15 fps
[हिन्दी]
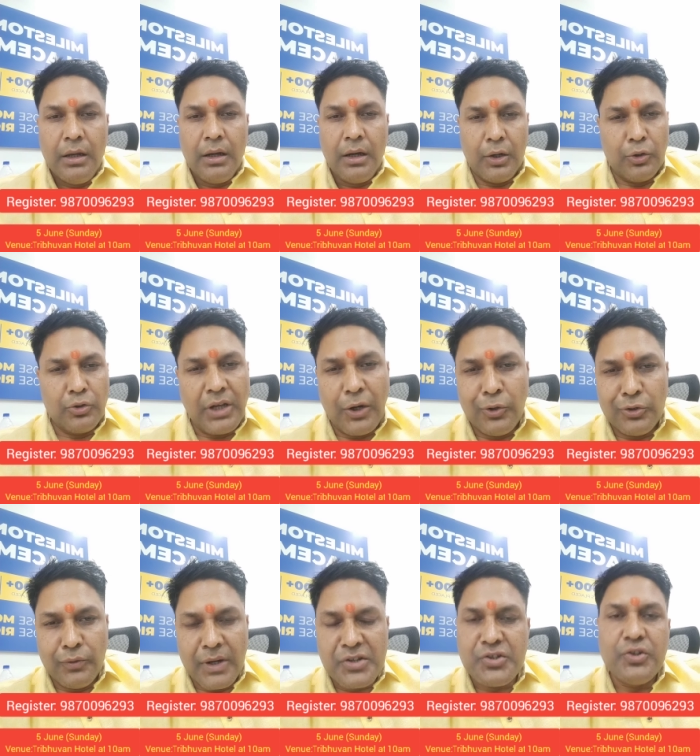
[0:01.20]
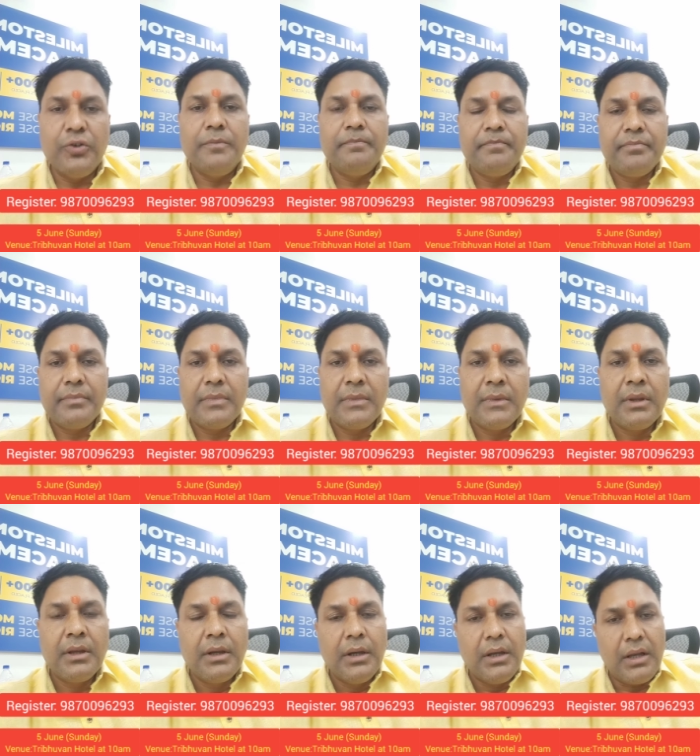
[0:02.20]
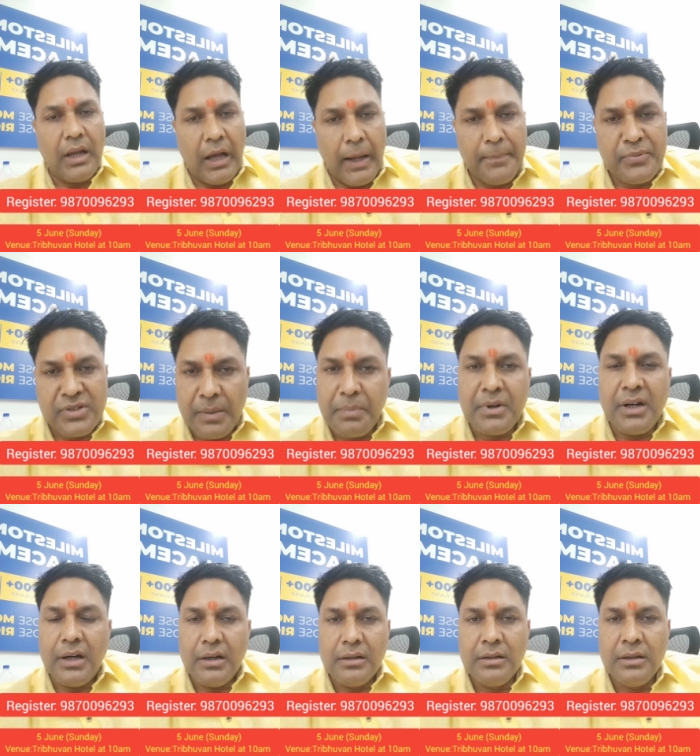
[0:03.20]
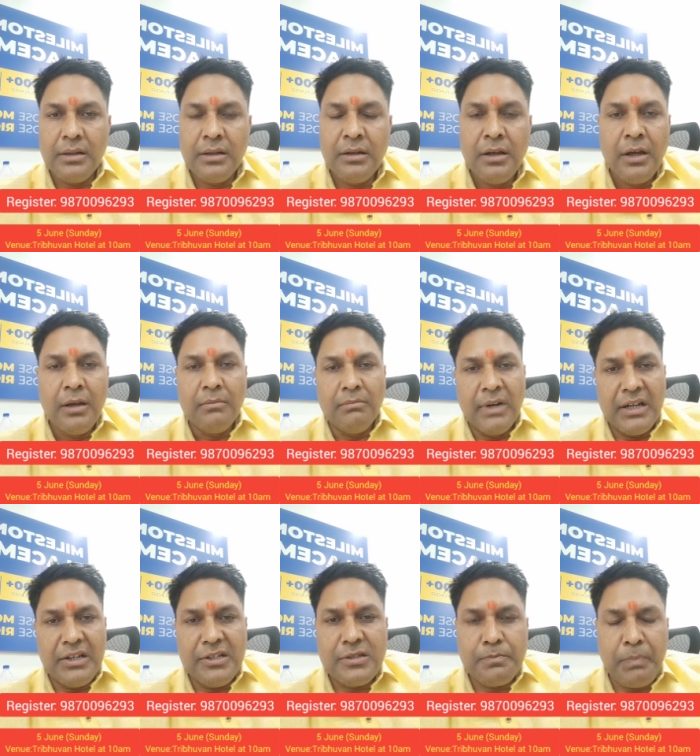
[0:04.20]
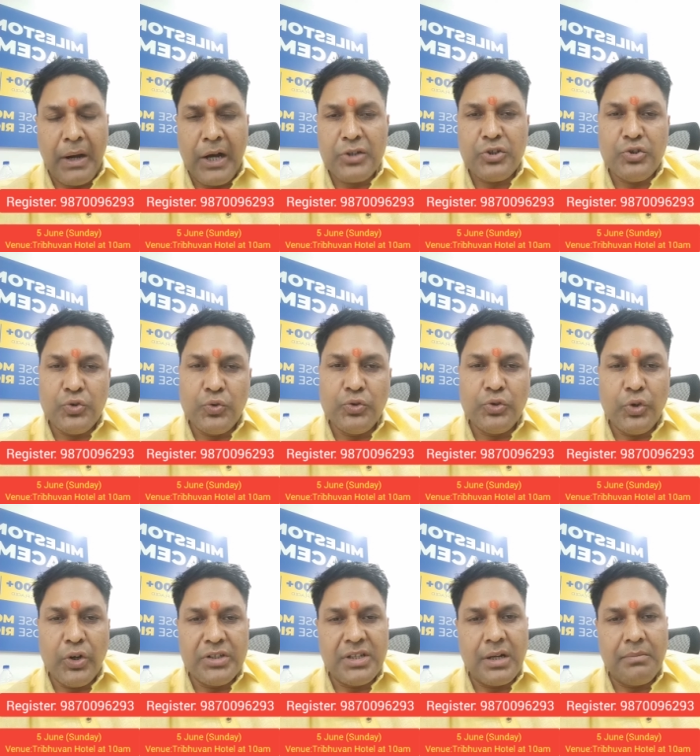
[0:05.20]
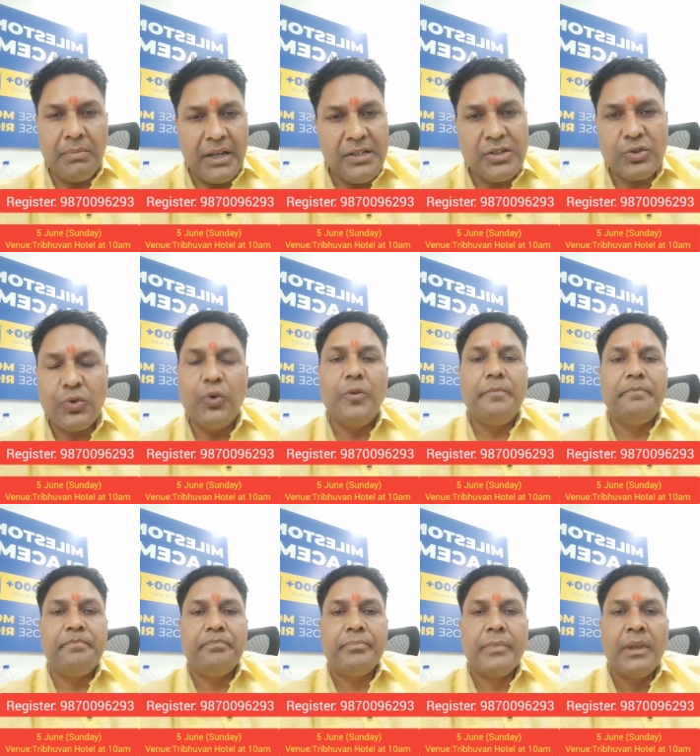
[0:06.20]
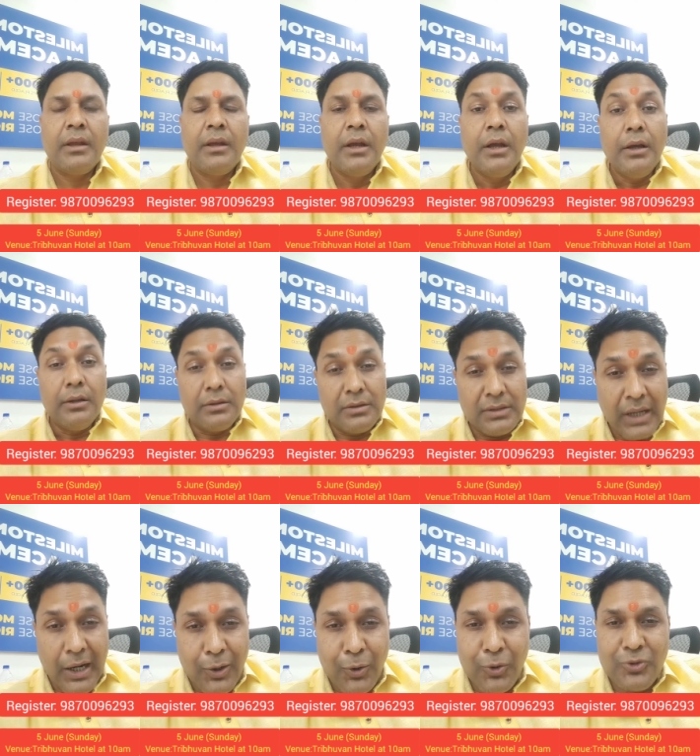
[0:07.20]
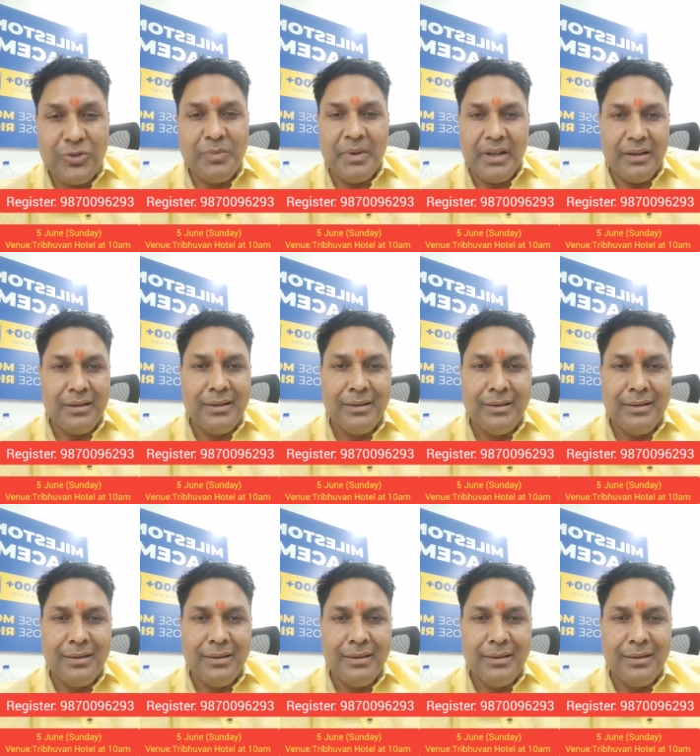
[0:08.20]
हेलो दाहोद वासियों आप सबका मैं इस 5 जून 2022 को दाहोद में